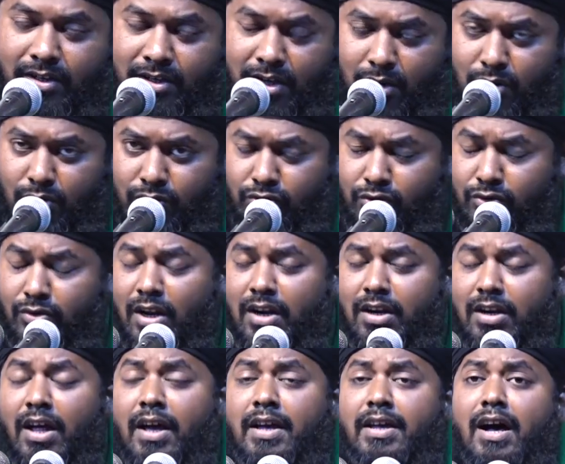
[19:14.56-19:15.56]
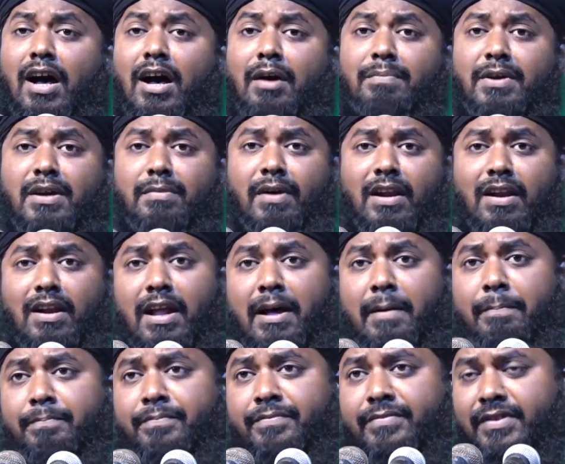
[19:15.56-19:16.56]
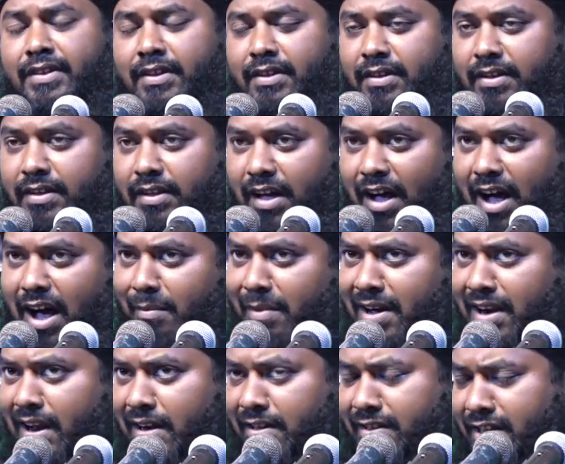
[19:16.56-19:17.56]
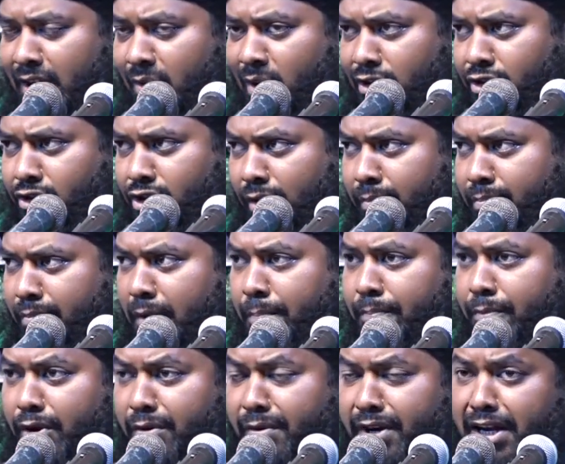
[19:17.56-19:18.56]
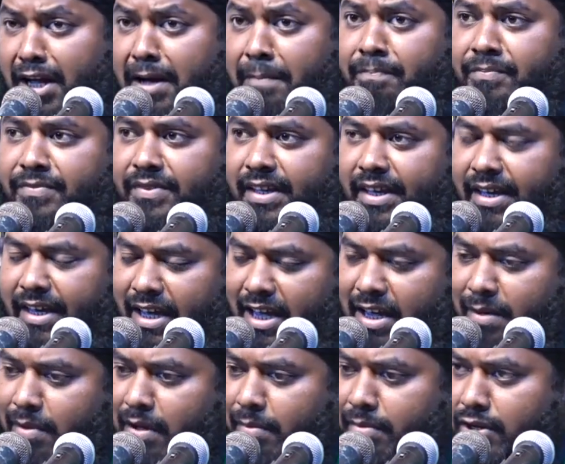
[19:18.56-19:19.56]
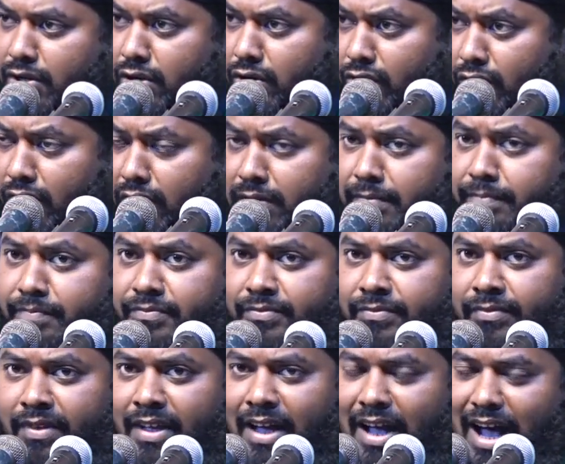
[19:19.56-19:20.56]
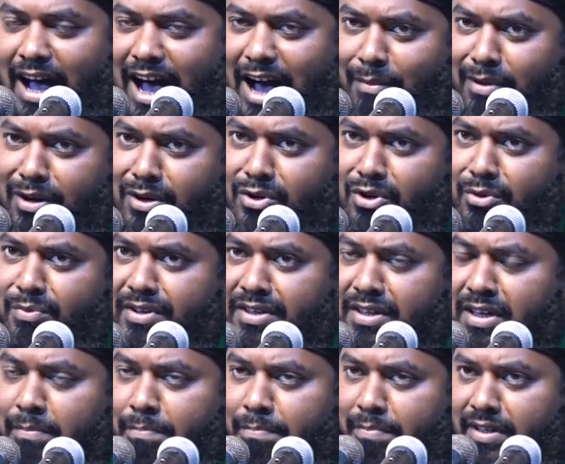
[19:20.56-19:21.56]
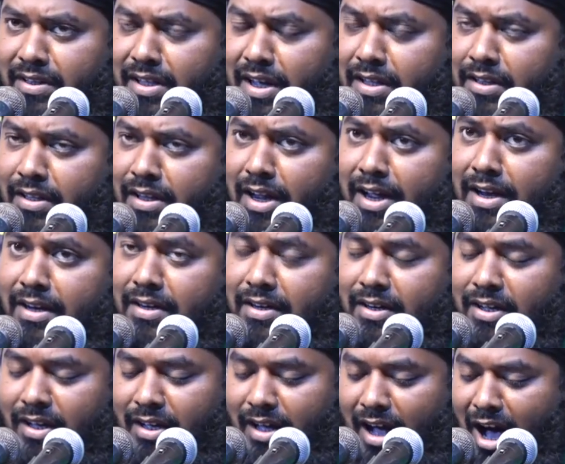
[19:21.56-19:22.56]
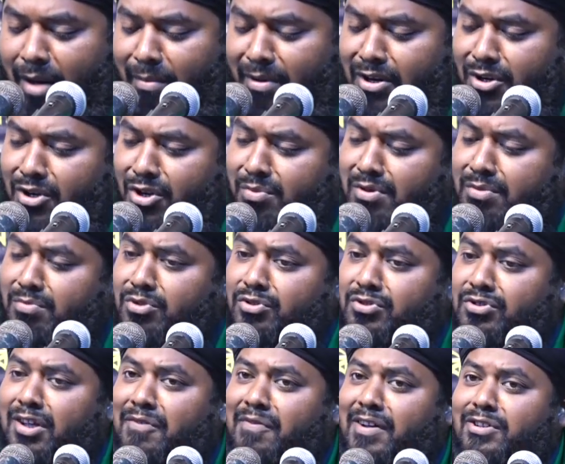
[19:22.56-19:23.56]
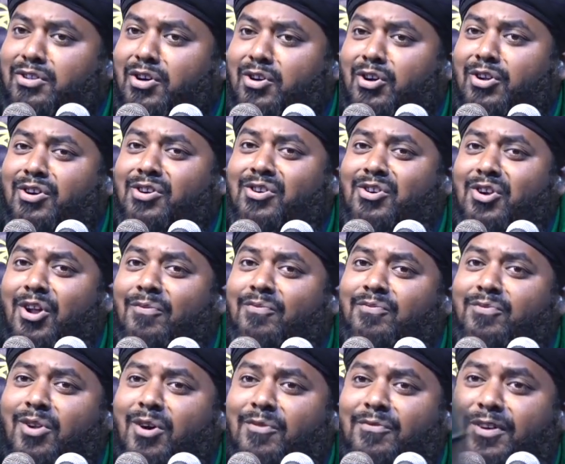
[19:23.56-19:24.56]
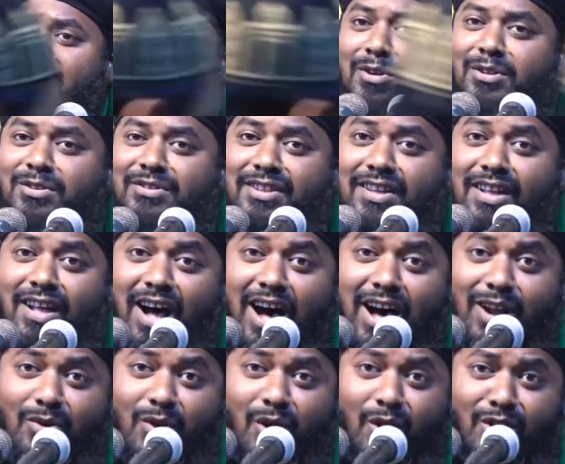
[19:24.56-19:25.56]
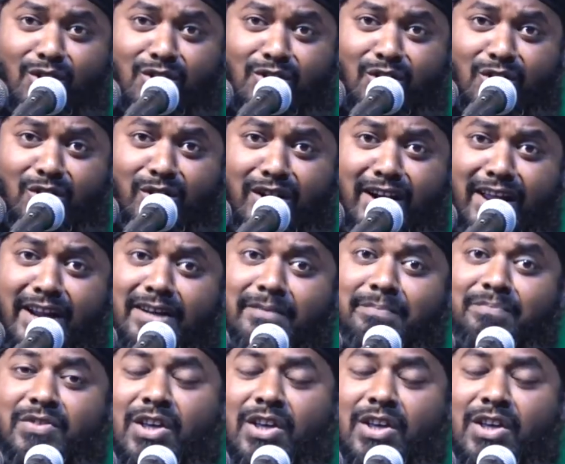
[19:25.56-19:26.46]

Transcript: ইয়া রাসূলুল্লাহ ইয়া হাবিবাল্লাহ আমার আর যাওয়া সম্ভব হবে না এভাবে যখন আমার নবীকে বিদায় দিলেন আমার নবী মুস্তফা যখন রফ রফের মধ্যে আরোহণ করলেন